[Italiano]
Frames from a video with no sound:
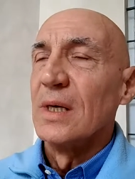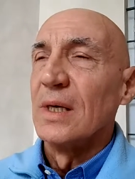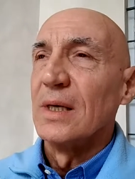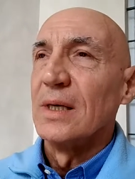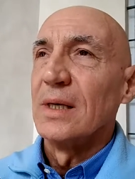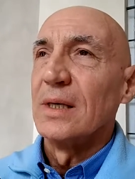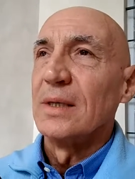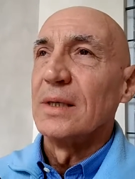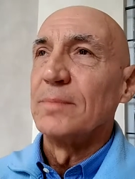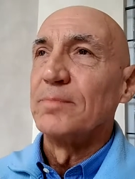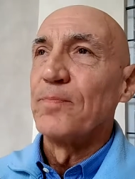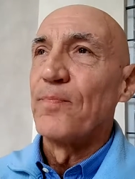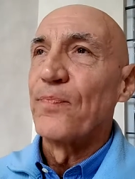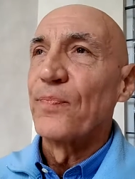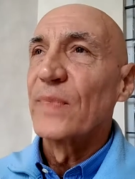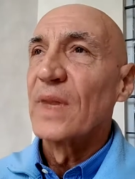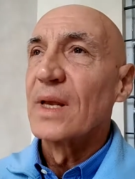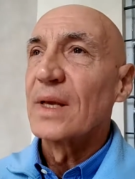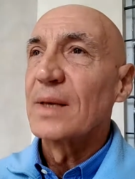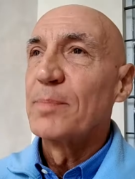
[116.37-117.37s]
ehm,
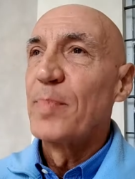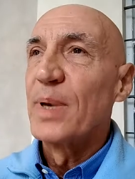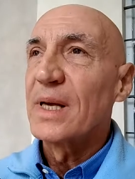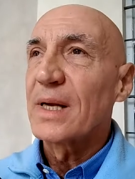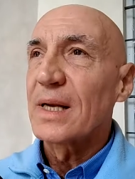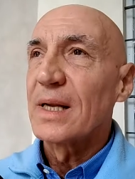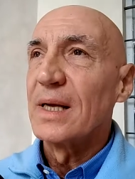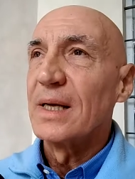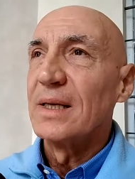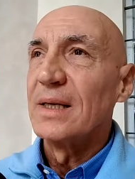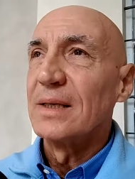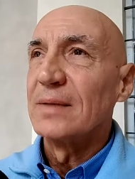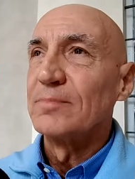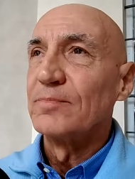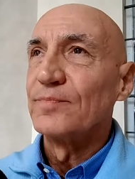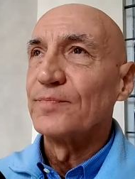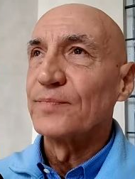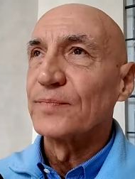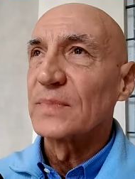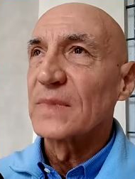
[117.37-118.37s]
per
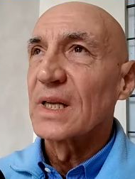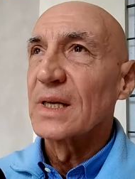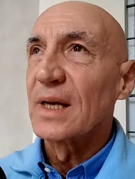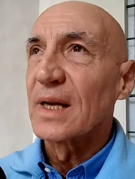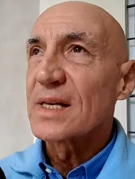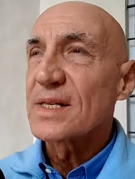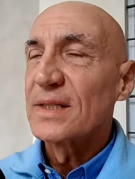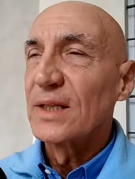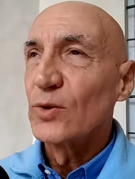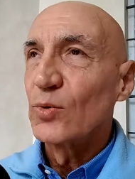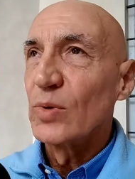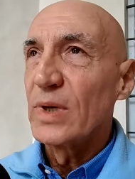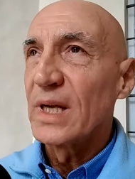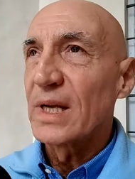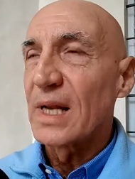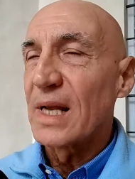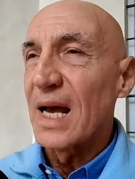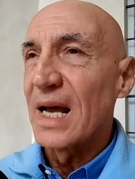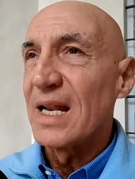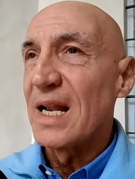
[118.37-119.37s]
ehm,
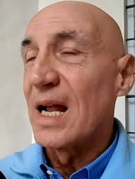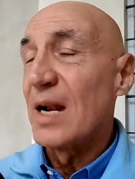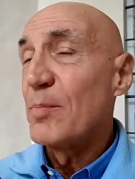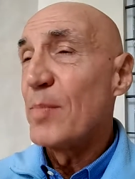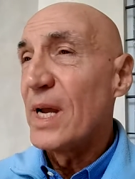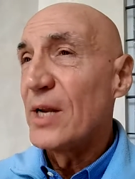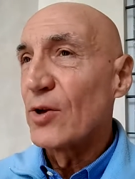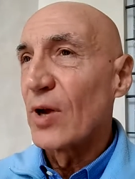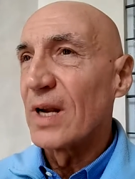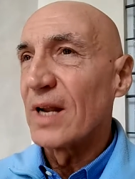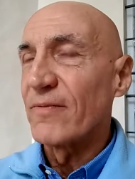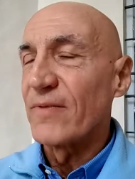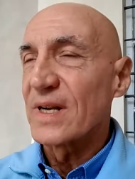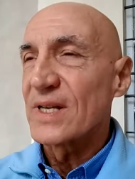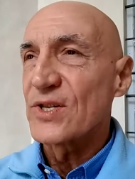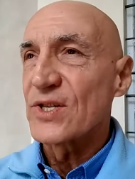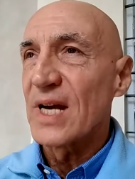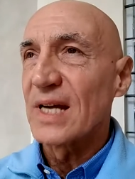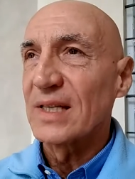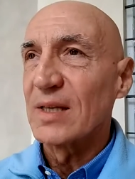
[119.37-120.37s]
restituire alla, almeno alla
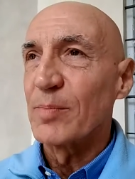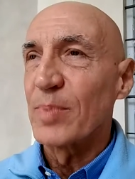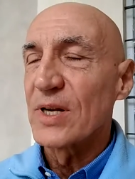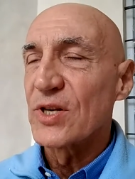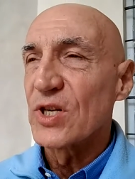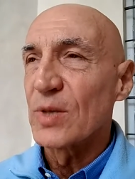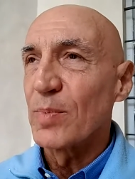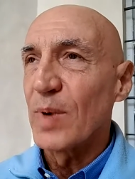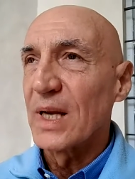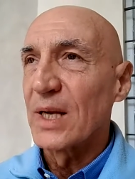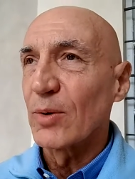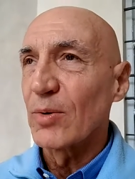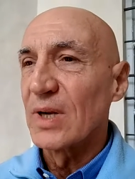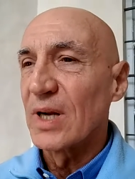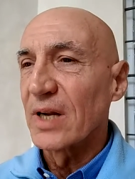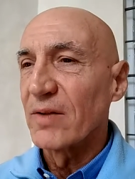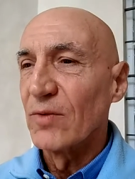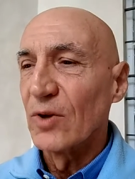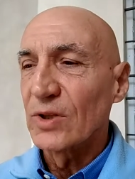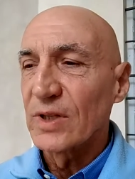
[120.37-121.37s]
facciata principale, quella
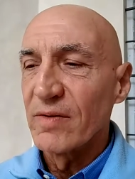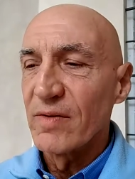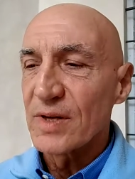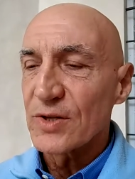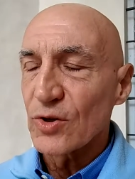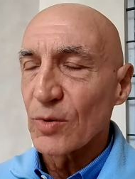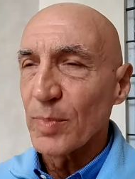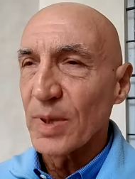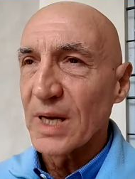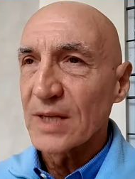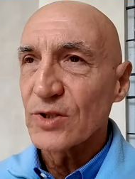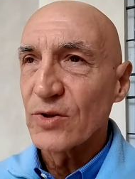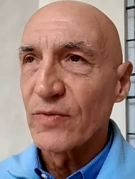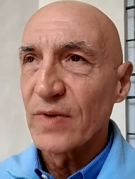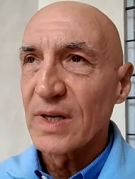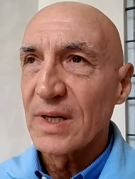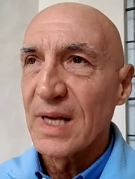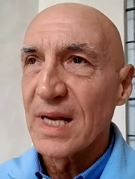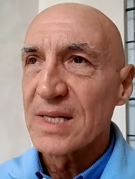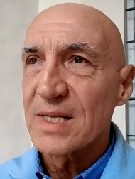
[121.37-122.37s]
rivolta verso Palazzo
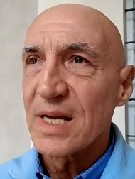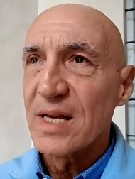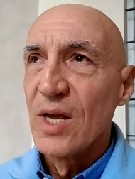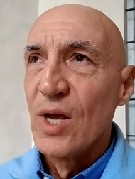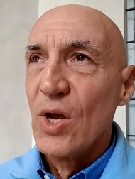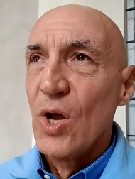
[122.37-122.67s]
Farnese,